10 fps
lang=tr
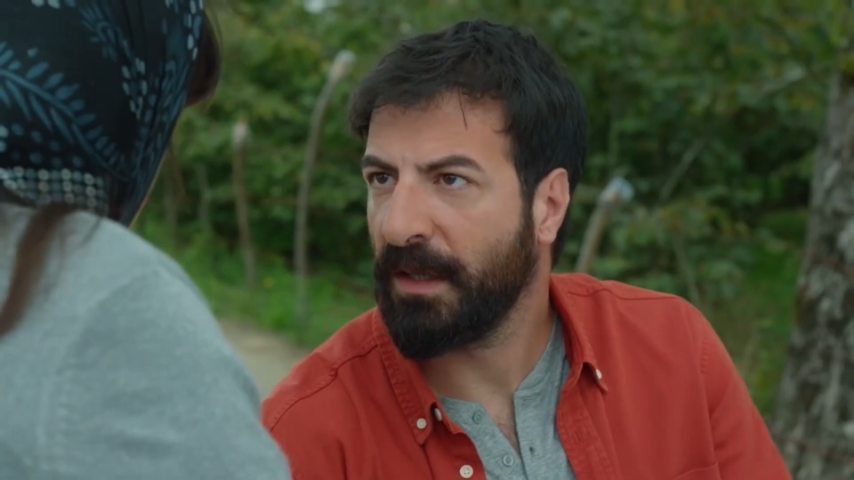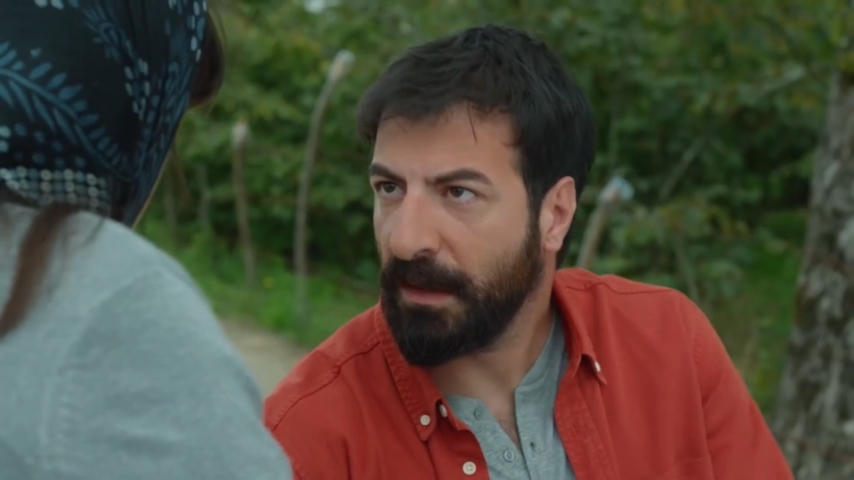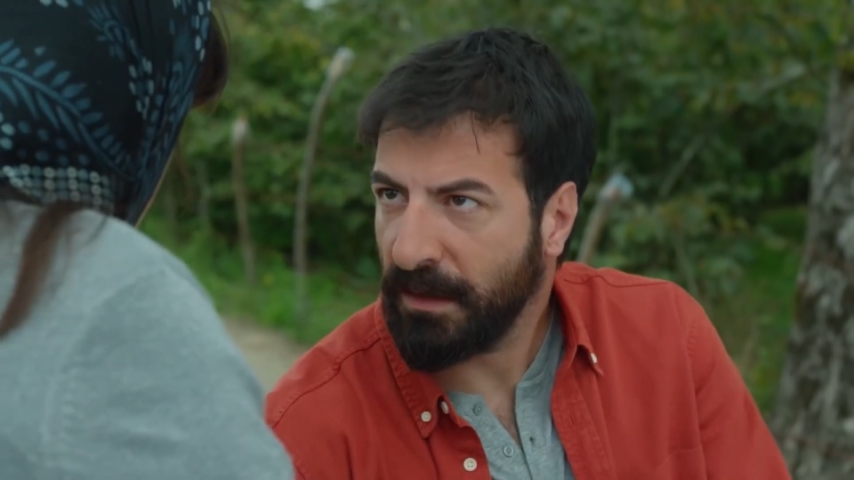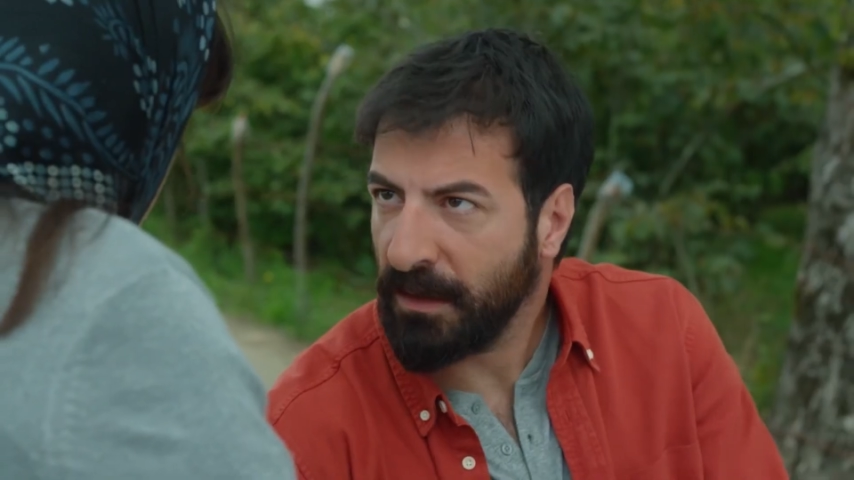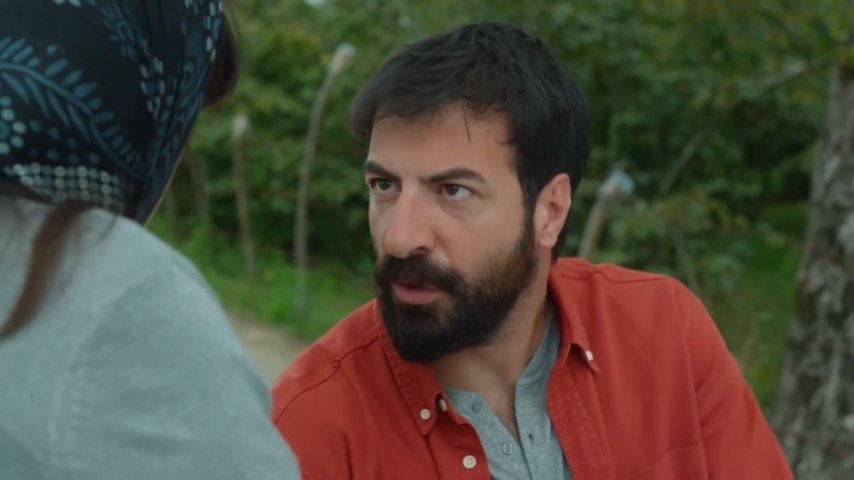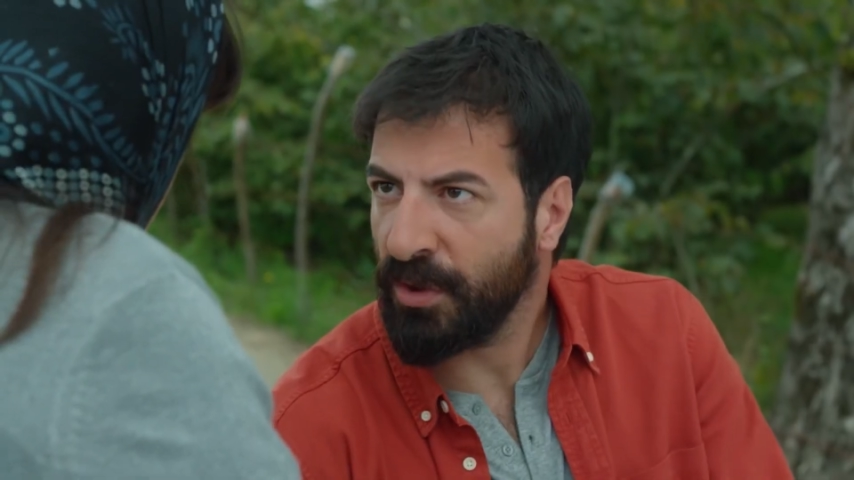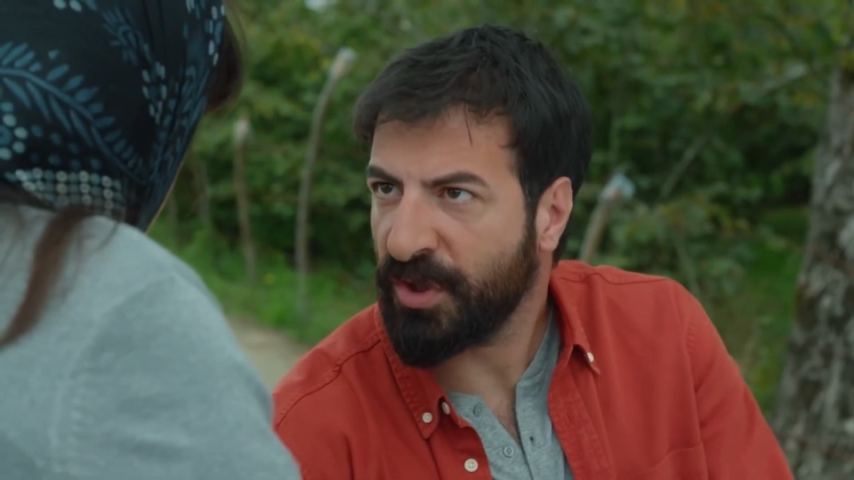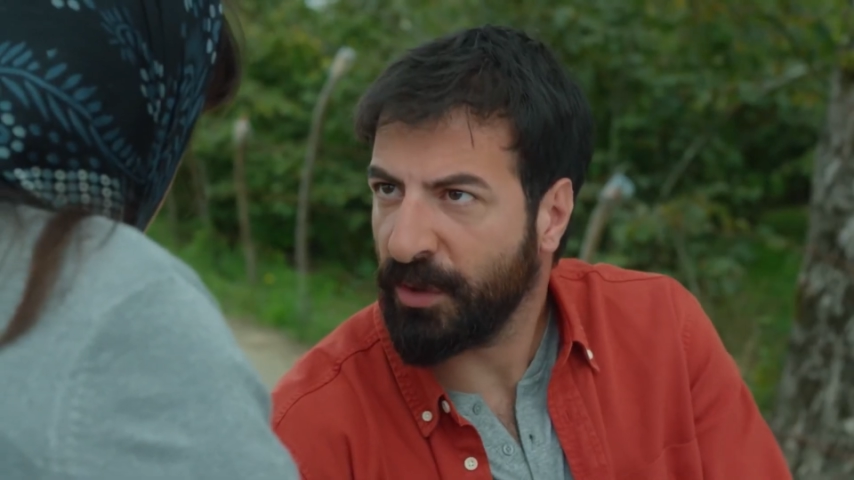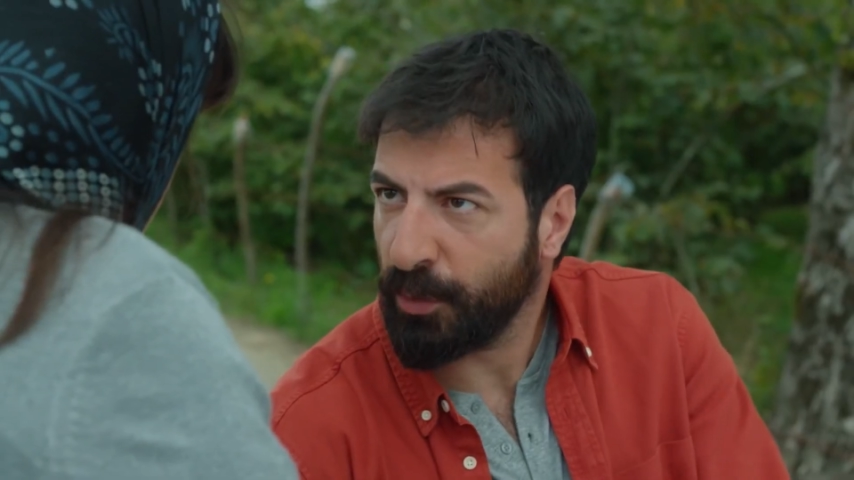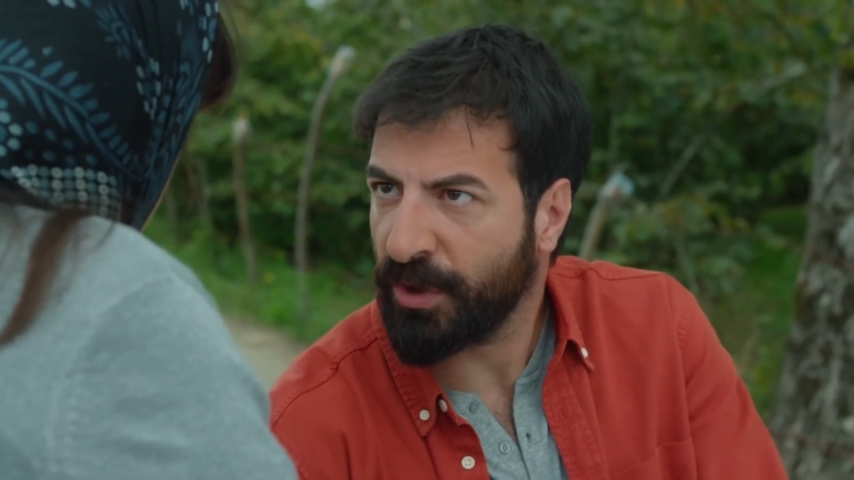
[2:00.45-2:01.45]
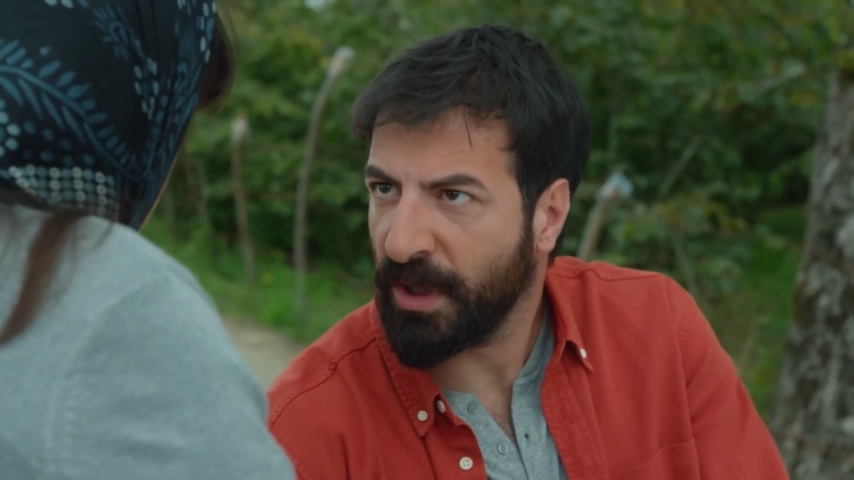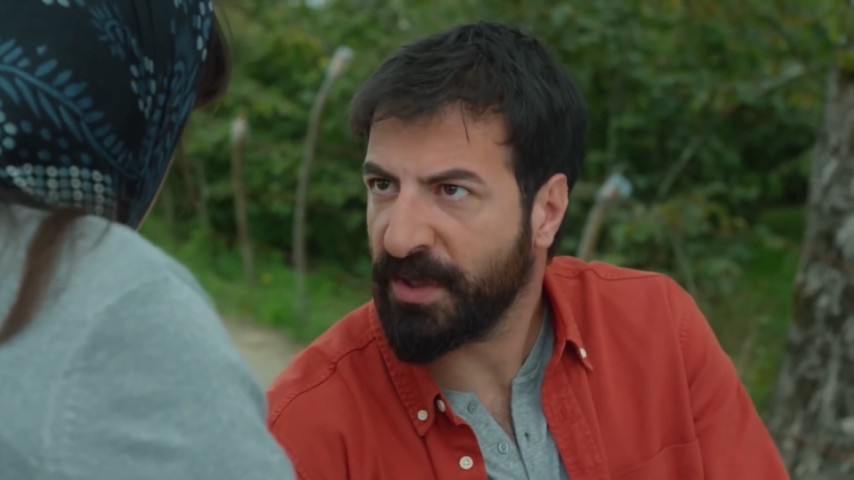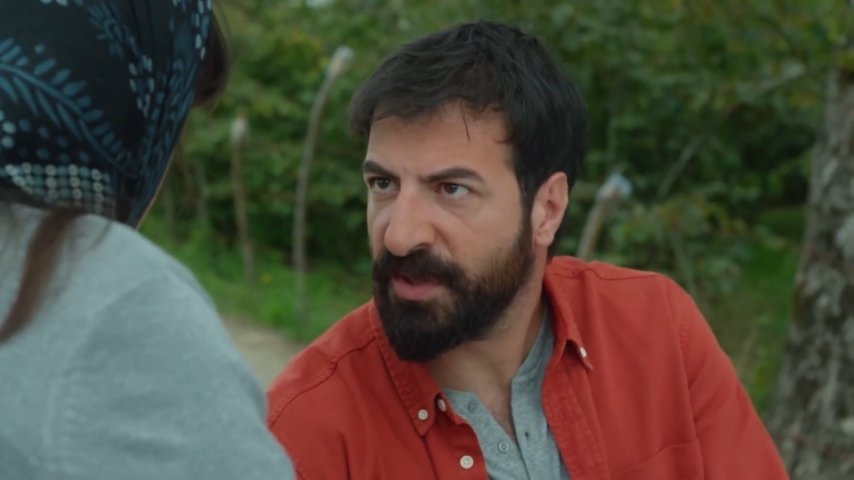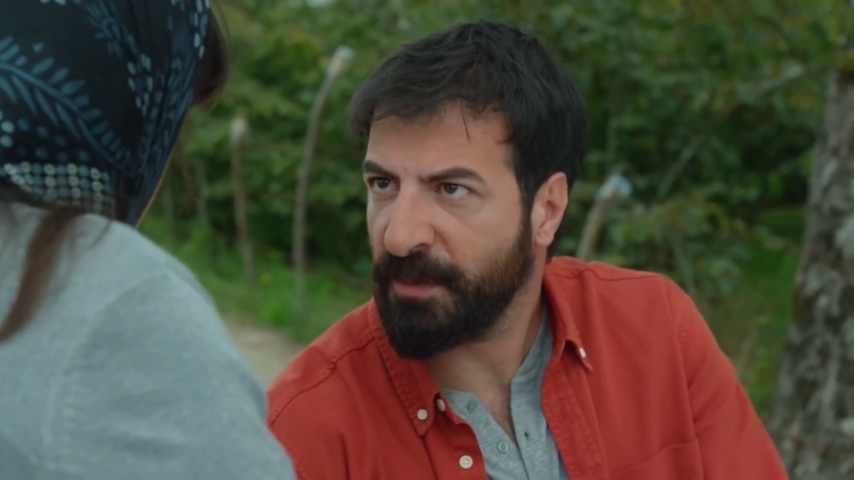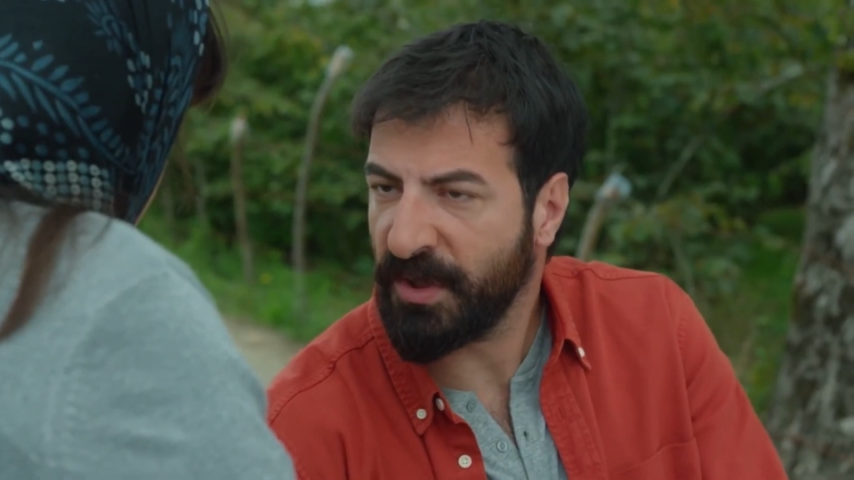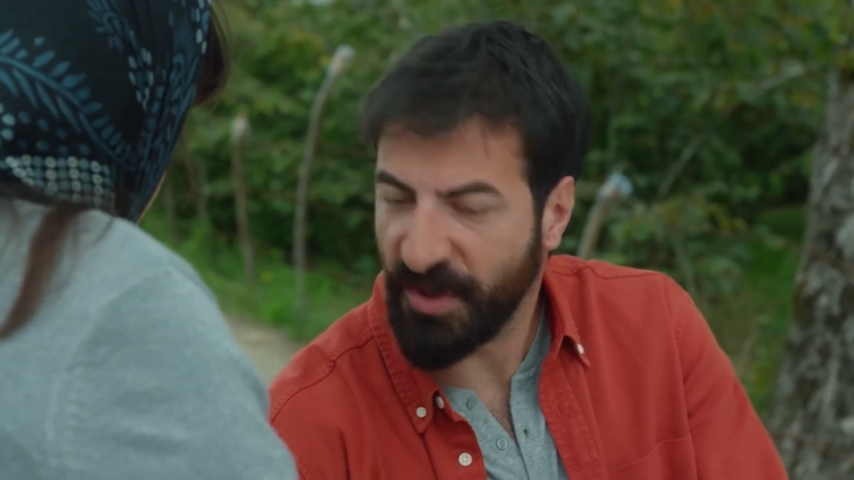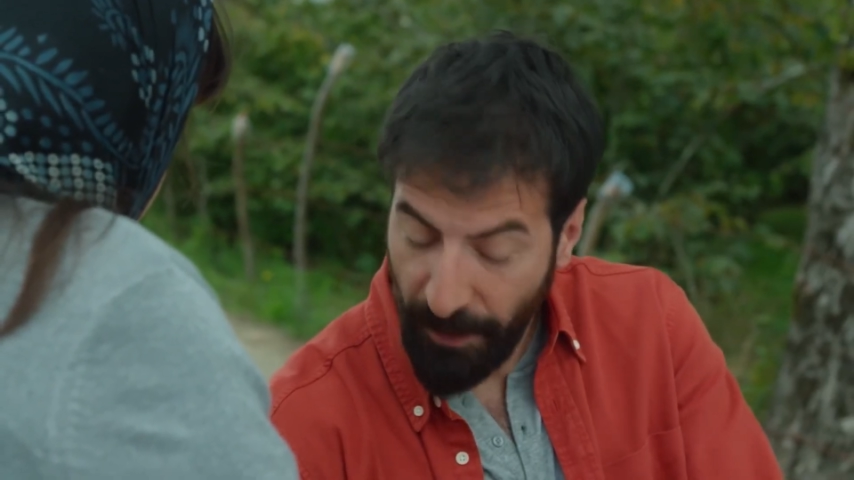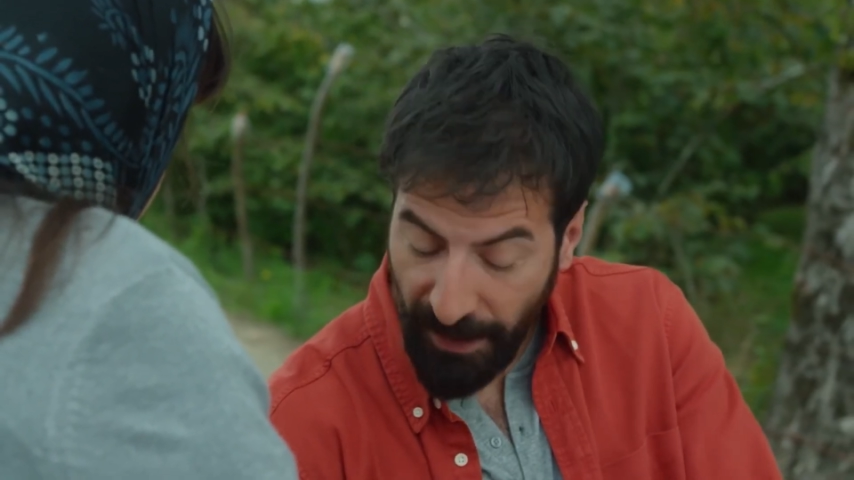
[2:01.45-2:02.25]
Kendin diyorsun işte bu işler kısmet işi.